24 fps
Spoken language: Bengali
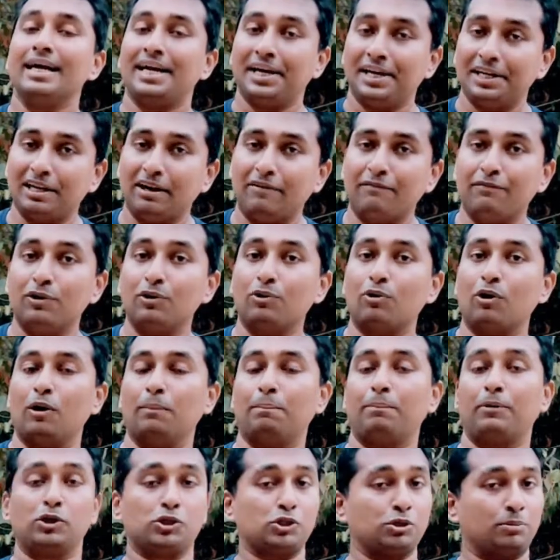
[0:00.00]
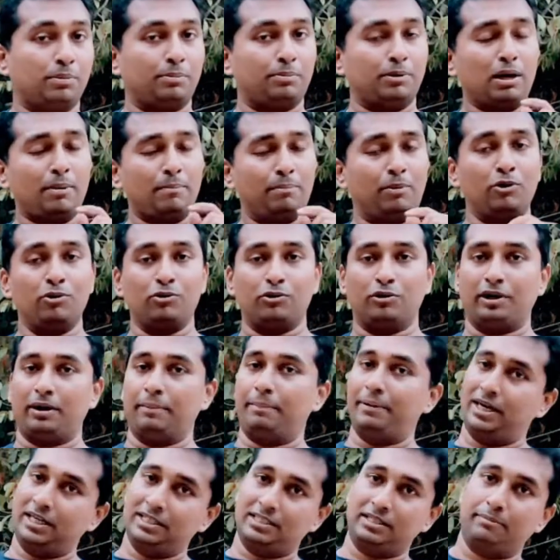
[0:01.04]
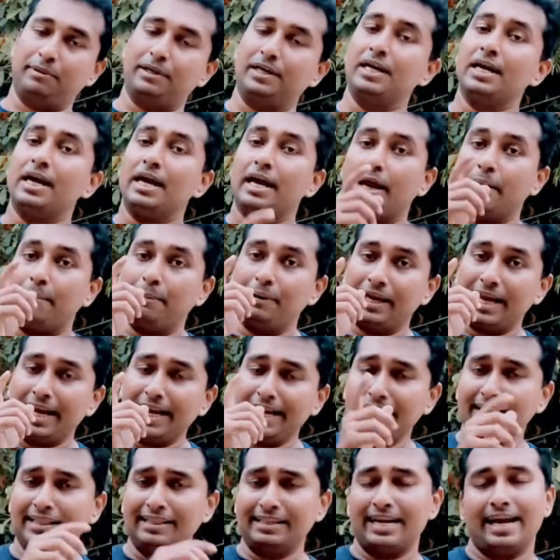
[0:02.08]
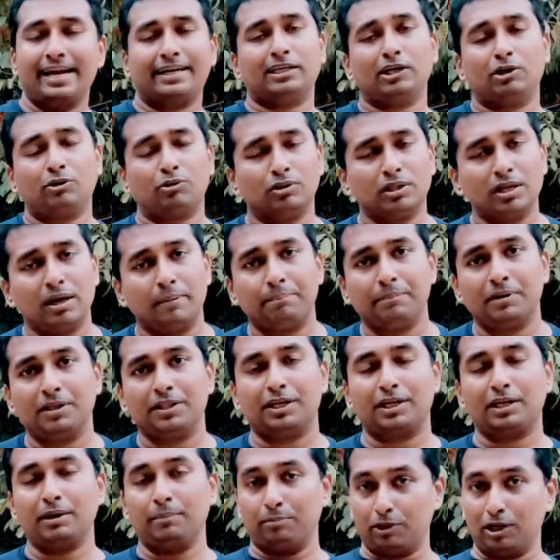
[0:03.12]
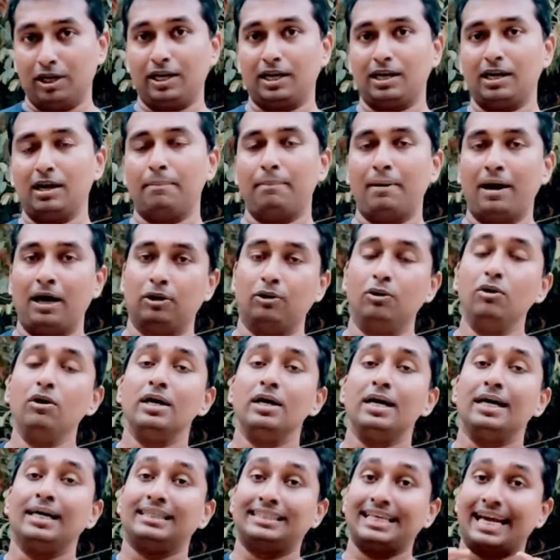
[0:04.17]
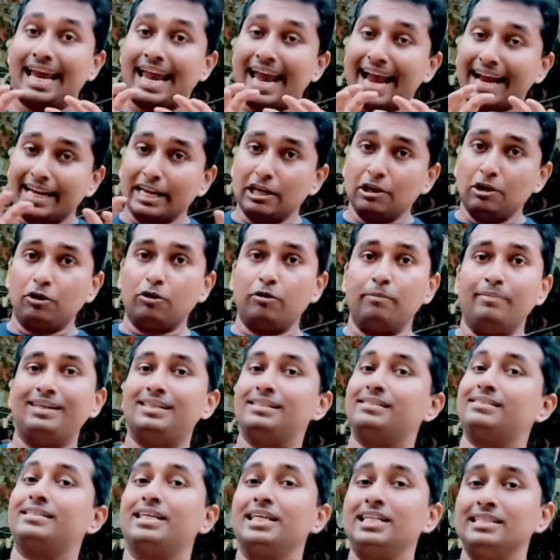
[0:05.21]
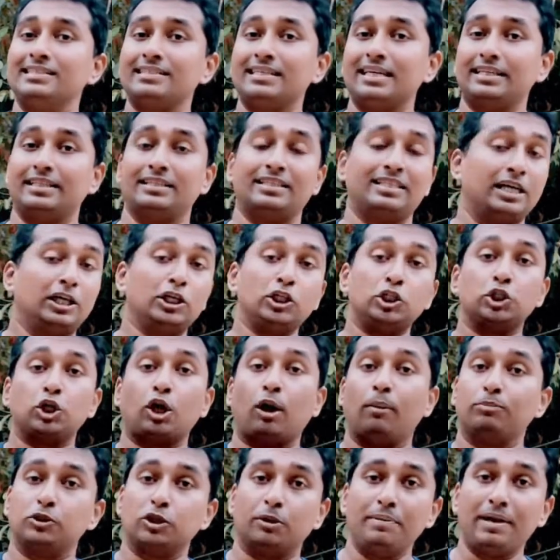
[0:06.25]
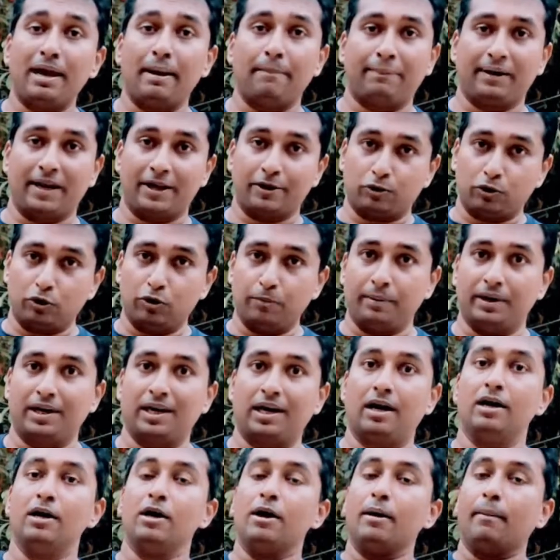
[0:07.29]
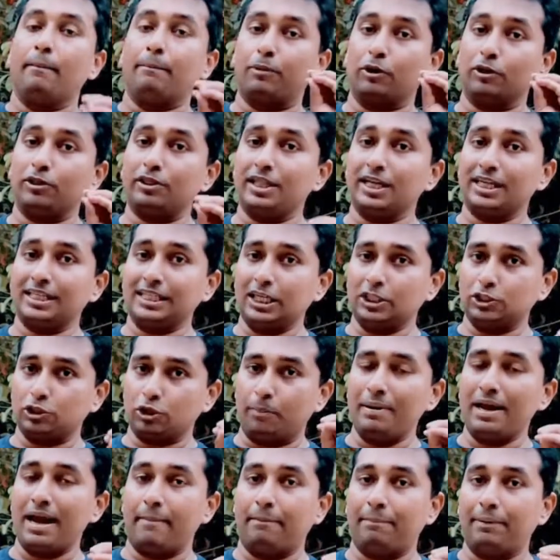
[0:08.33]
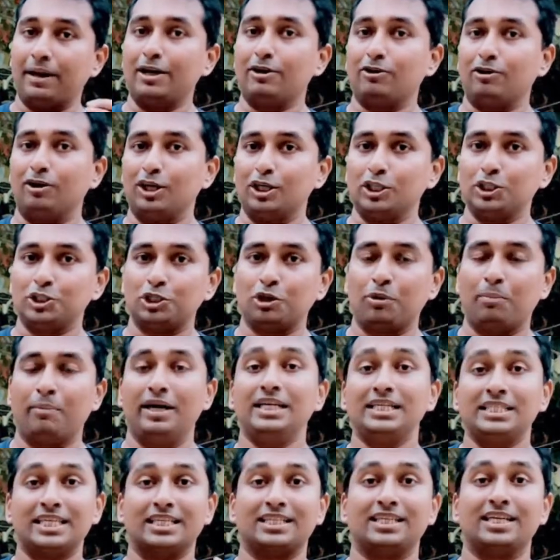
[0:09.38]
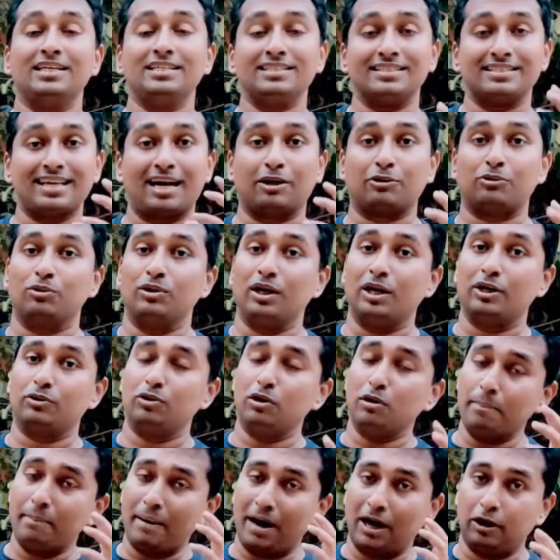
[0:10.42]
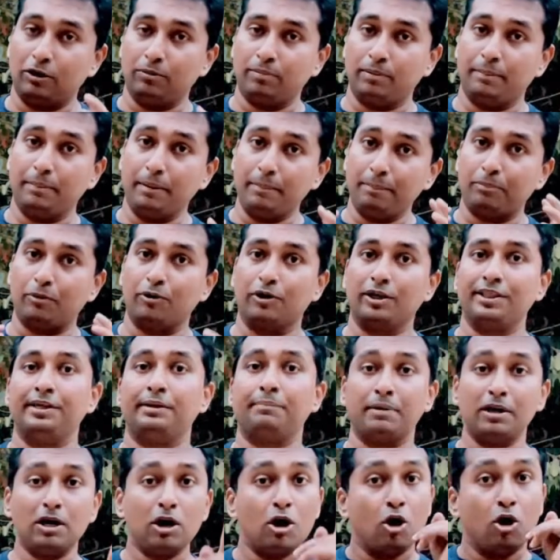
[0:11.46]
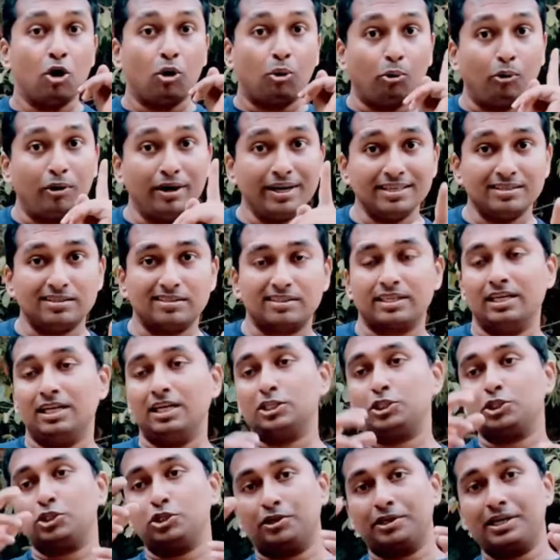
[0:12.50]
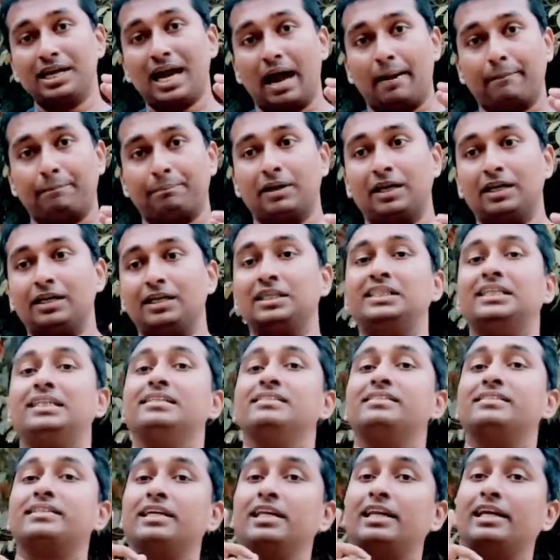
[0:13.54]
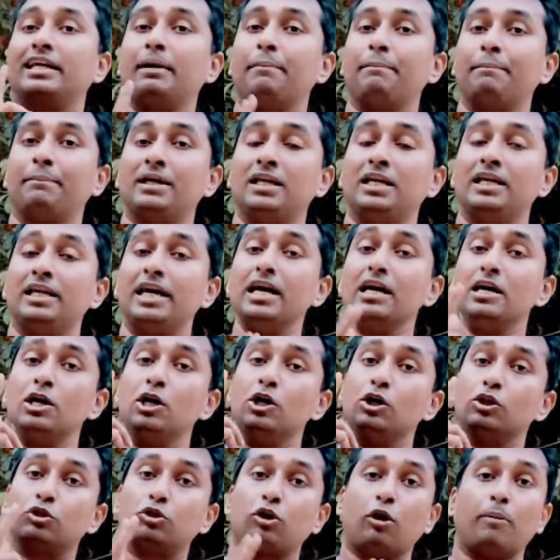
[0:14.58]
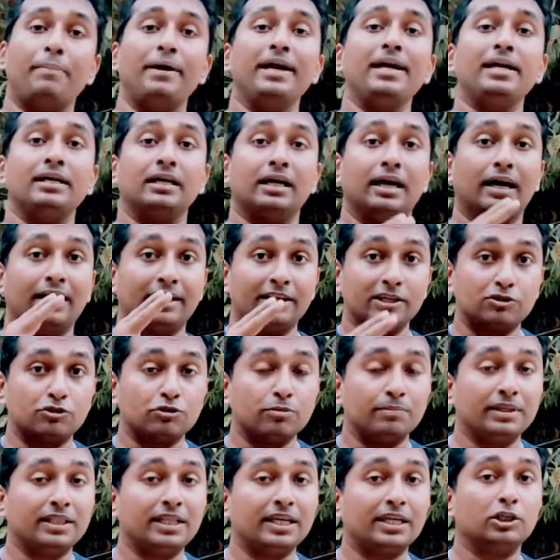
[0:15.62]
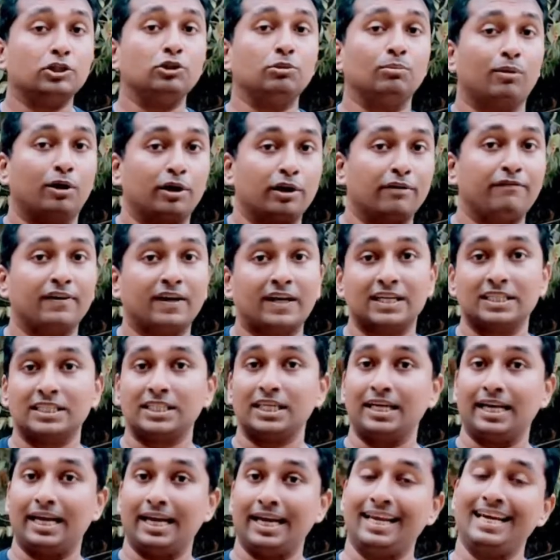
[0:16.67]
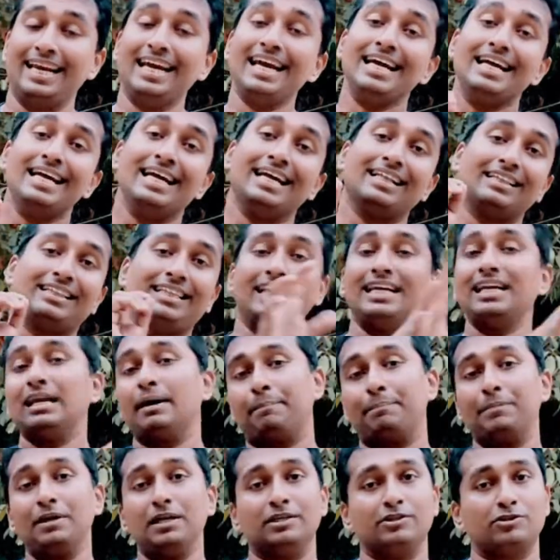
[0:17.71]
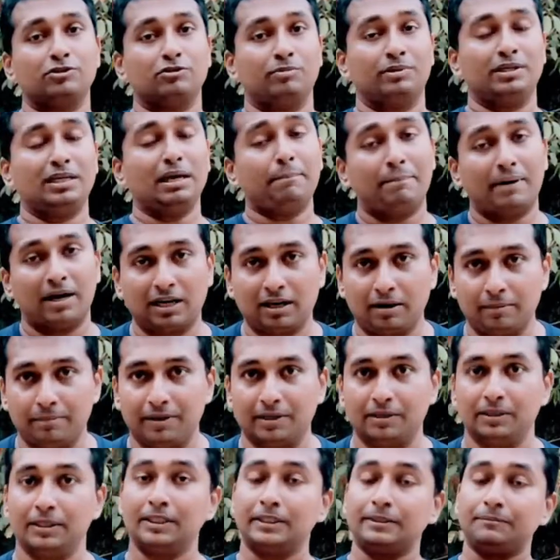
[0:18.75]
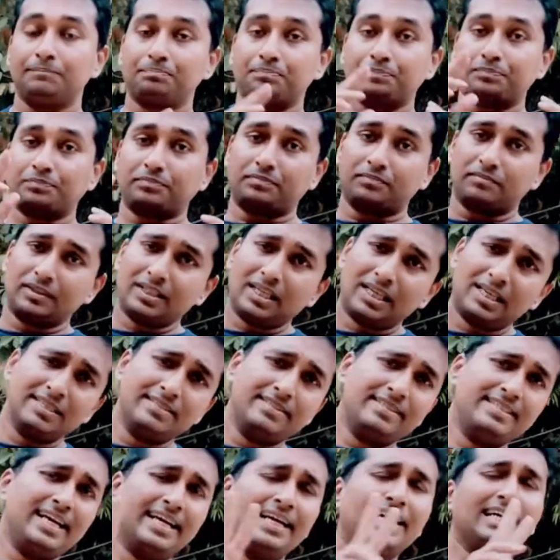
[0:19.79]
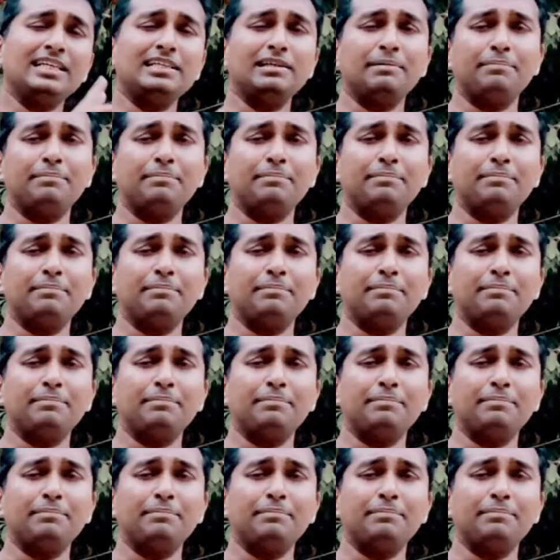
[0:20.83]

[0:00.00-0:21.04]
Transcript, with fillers: ইন্টারভিউ কল পাওয়ার সম্ভাবনা বহুগুণে বেড়ে যাবে এবং এক্ষেত্রে একটা কথা আপনাদেরকে বলে রাখা ভালো যে একই রকমের স্কিল সেট দিয়ে সব জবে অ্যাপ্লাই করবেন না প্রত্যেকটা জবে অ্যাপ্লাই করার সময় সেটার সার্কুলার গুলো ভালোভাবে পড়ে দেখবেন ওই স্কিলের সঙ্গে আপনার নিজের স্কিলকে মিলিয়ে তবেই রেজুমিতে কিছু মডিফিকেশন এনে দেন আপনি রেজুমিটা পাঠাবেন সেকেন্ড যে